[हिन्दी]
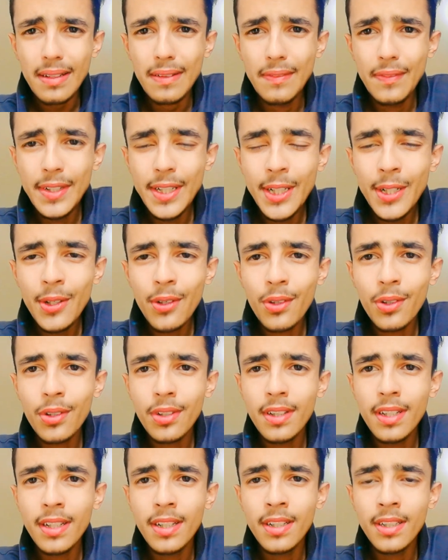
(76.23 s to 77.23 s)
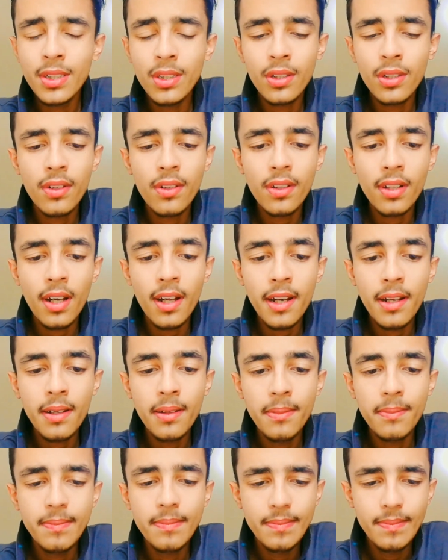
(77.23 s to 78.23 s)
वीडियोस होती हैं जो सारे
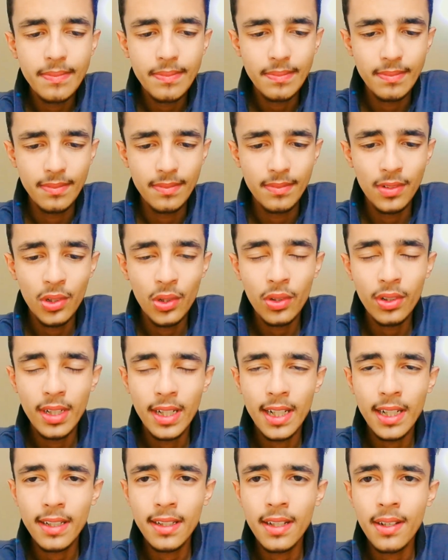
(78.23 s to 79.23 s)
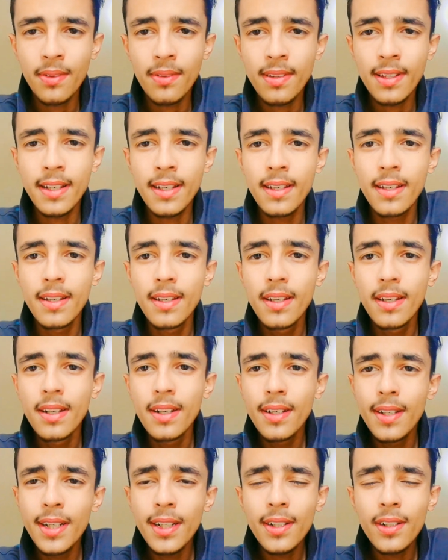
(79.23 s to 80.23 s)
लोग देखते हैं उसे
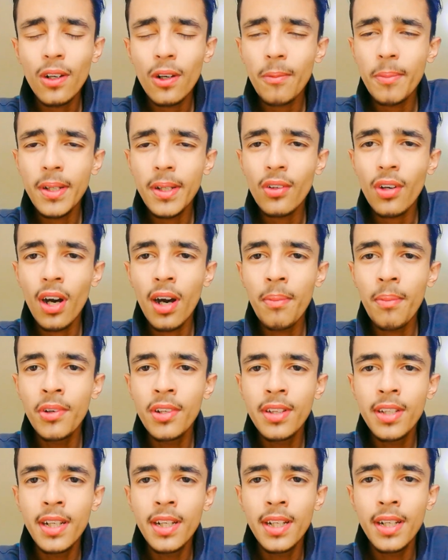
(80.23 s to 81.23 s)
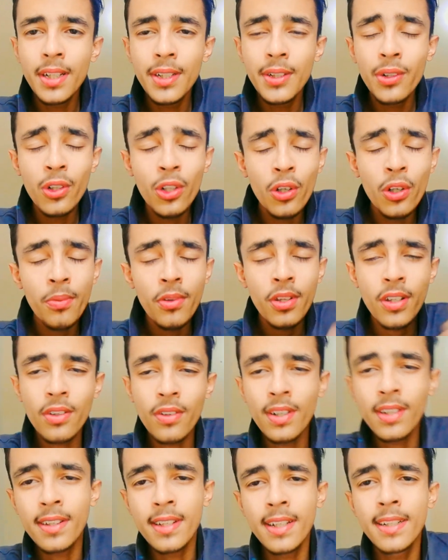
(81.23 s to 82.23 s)
टिकटॉक पे तो आम होते हैं यूट्यूब से तो
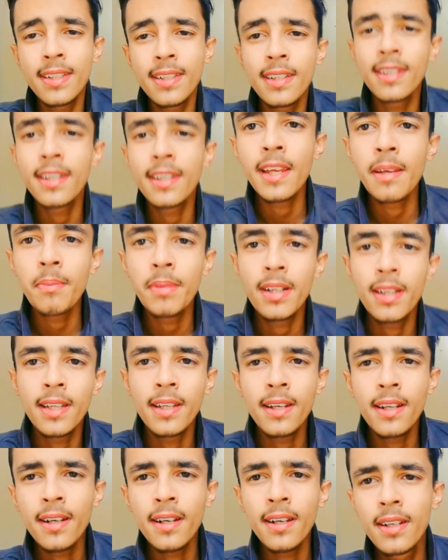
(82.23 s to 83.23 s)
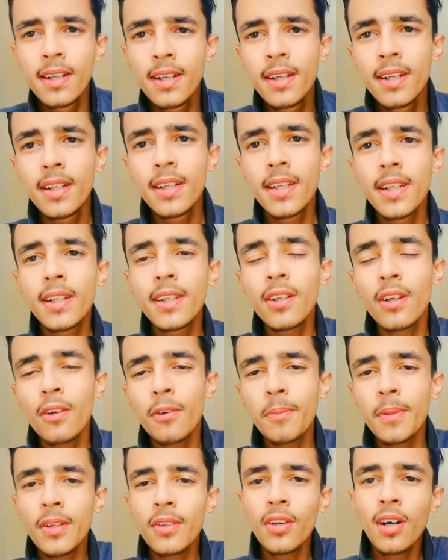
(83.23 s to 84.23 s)
इतनी जल्दी नहीं मिलती ना
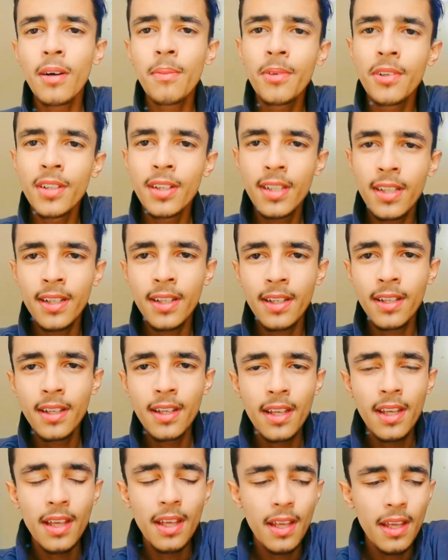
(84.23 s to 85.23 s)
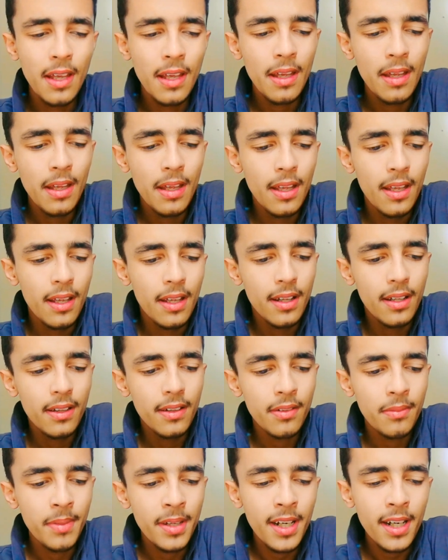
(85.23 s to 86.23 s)
टिकटॉक पे तो आम होती है
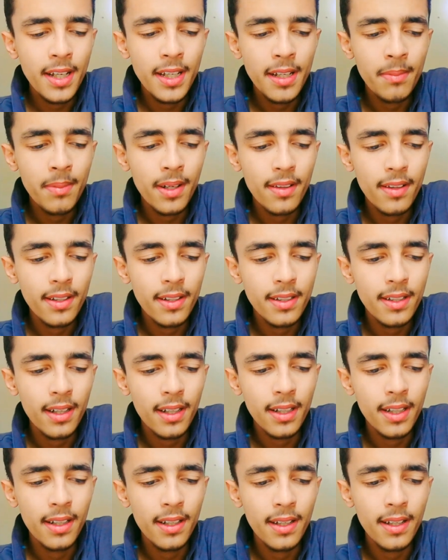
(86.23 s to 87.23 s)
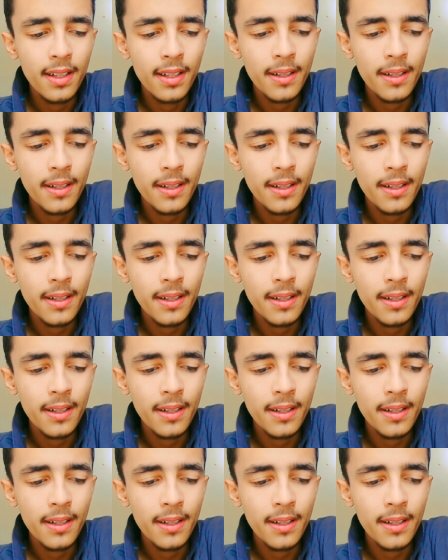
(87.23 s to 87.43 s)
तो मेरा ये मकसद था कि